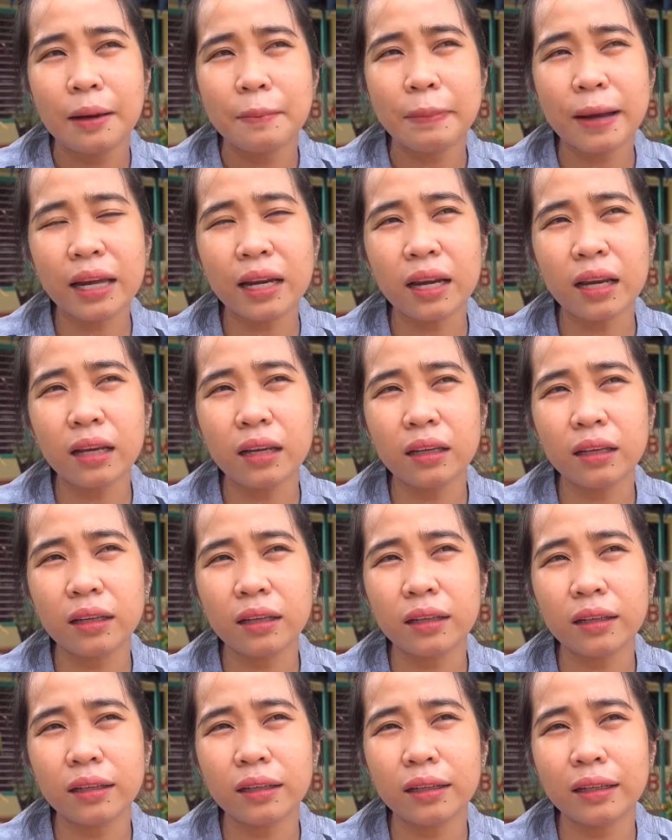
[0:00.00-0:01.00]
parang
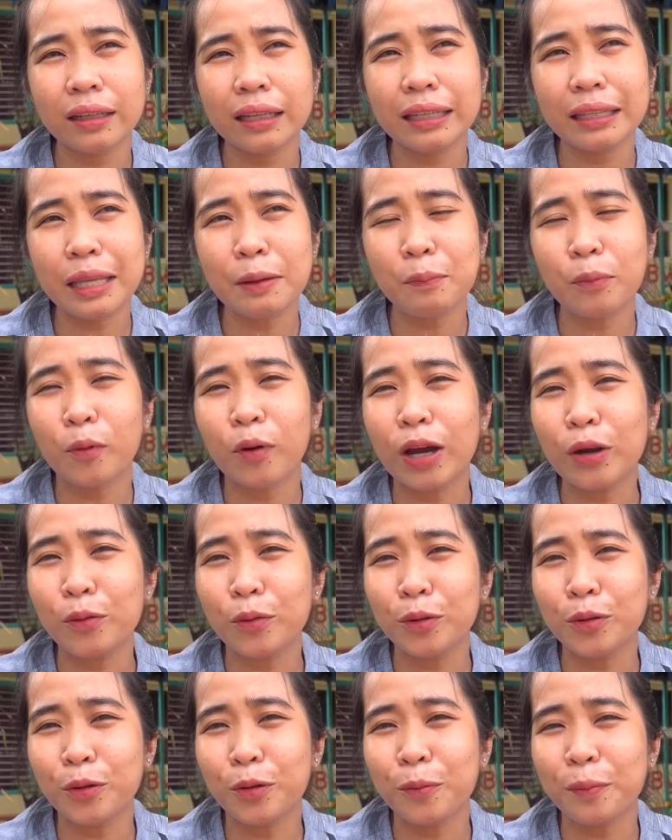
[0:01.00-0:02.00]
hindi po
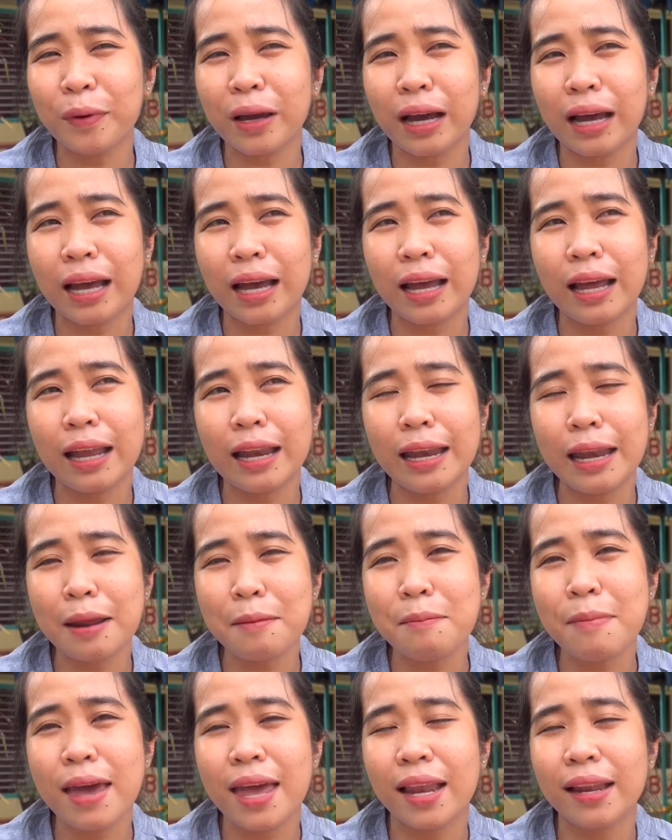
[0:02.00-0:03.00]
ganun yung mga
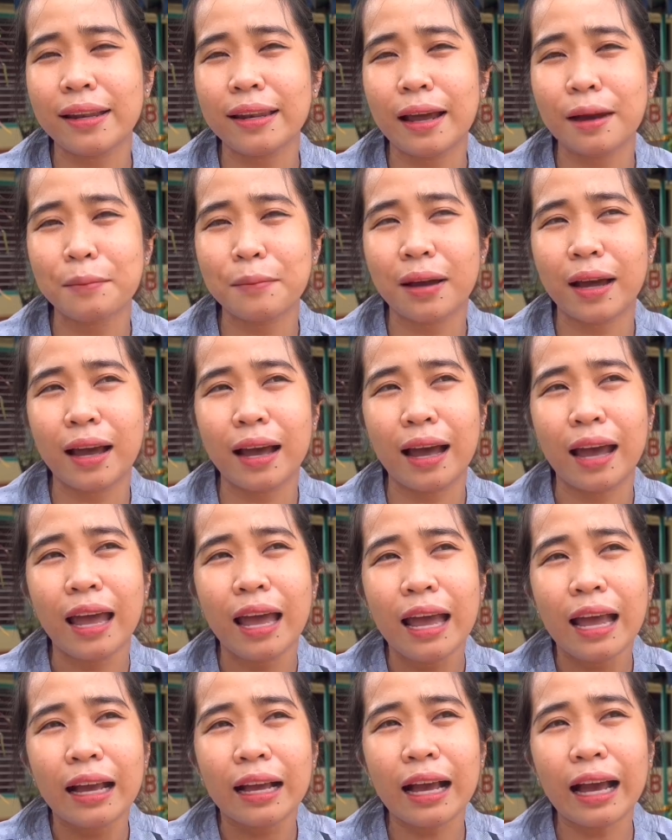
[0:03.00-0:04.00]
level ng mga
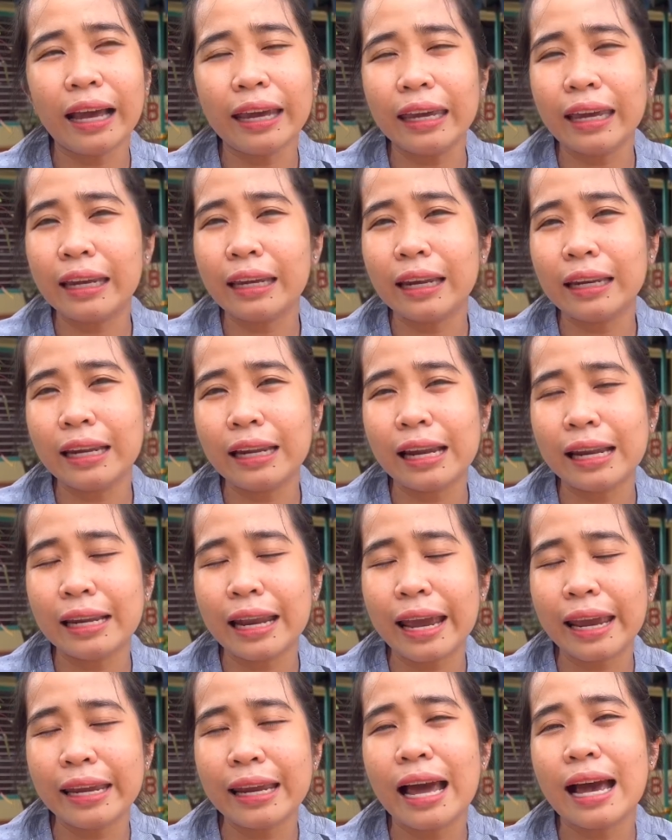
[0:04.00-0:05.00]
kakayanan nila
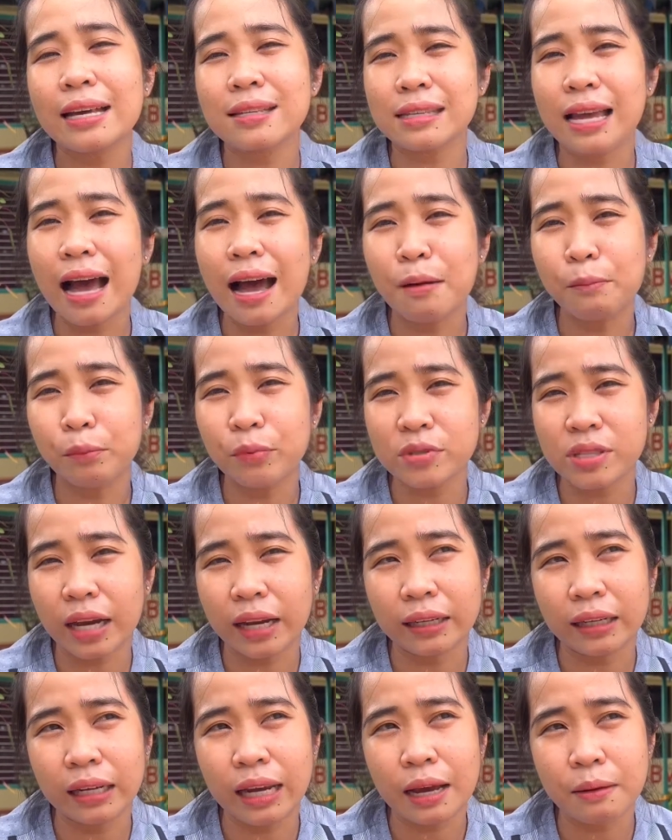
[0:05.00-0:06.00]
na inaasahan po sa
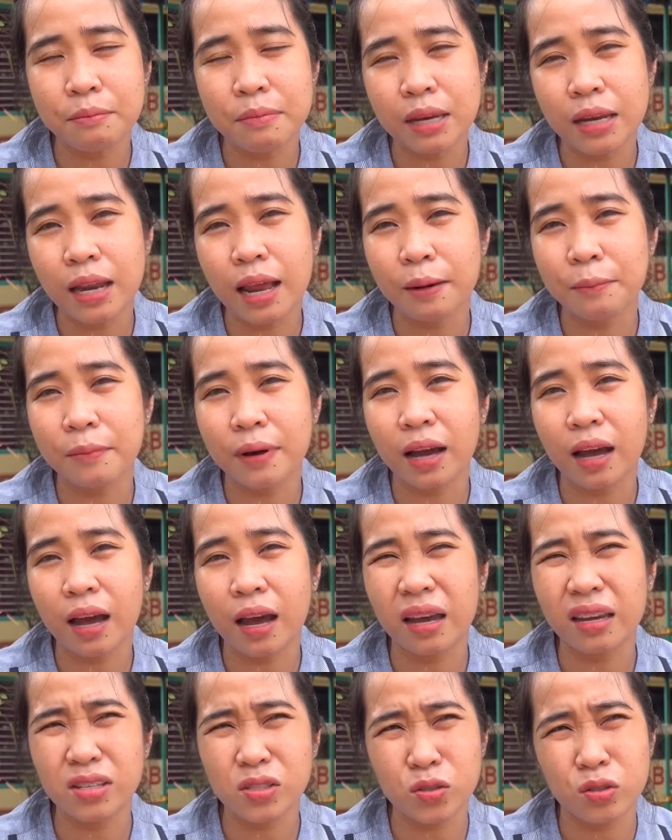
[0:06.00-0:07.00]
kanila bilang mga
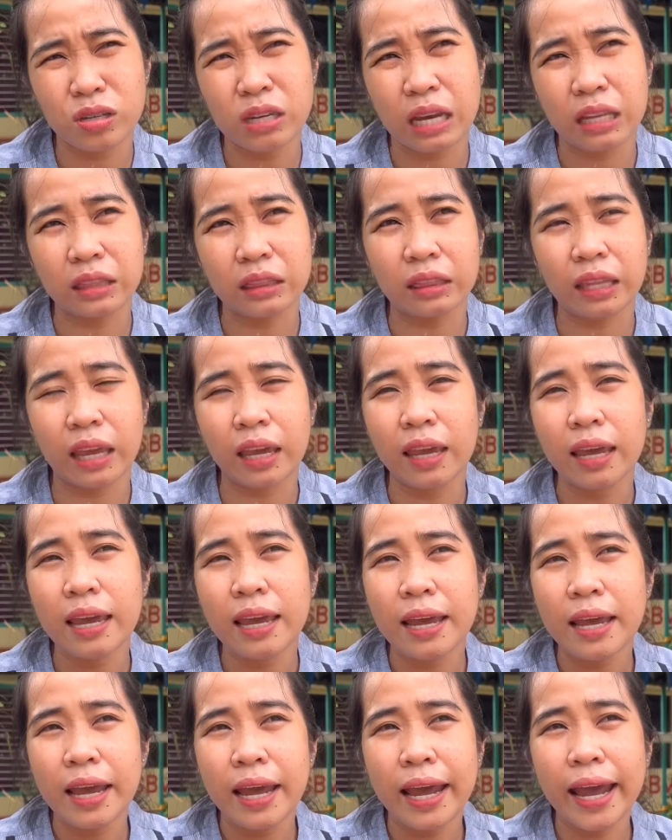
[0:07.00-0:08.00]
estudyante.
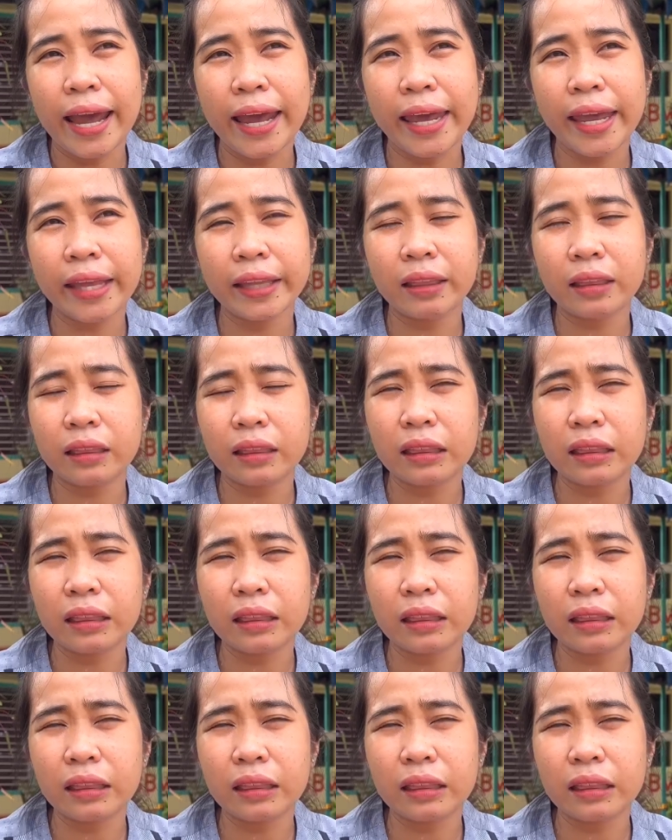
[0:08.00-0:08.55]
At